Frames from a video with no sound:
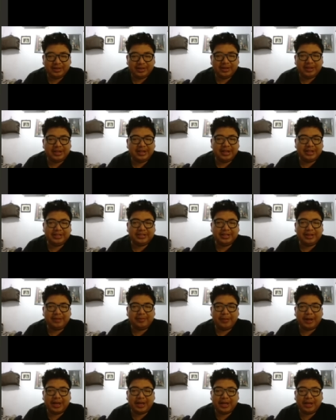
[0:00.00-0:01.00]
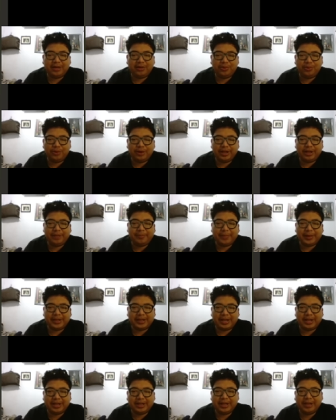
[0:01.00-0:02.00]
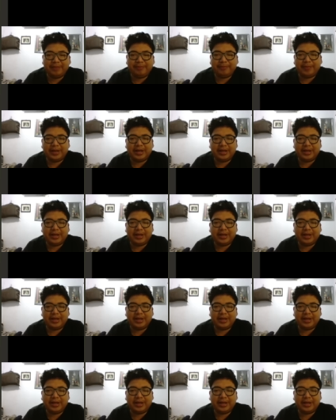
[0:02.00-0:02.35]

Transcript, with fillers: Gajah makan kuda di petak D4.